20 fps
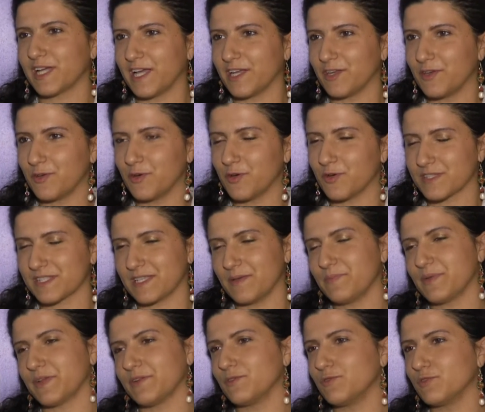che hanno
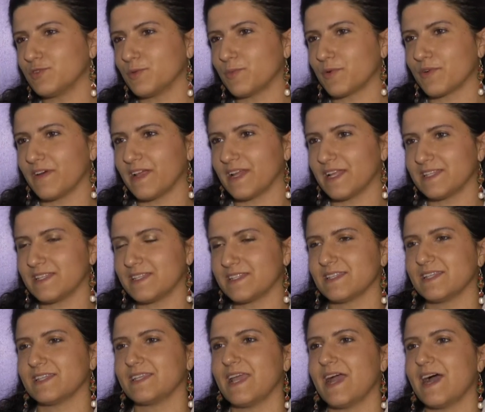sempre voluto provare a
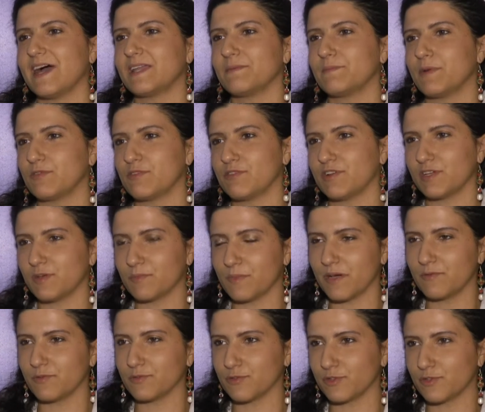disegnare ma non hanno
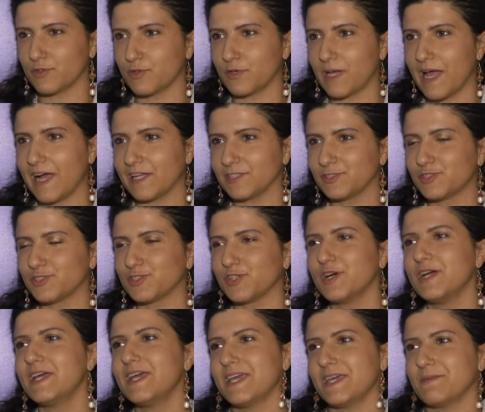mai avuto il coraggio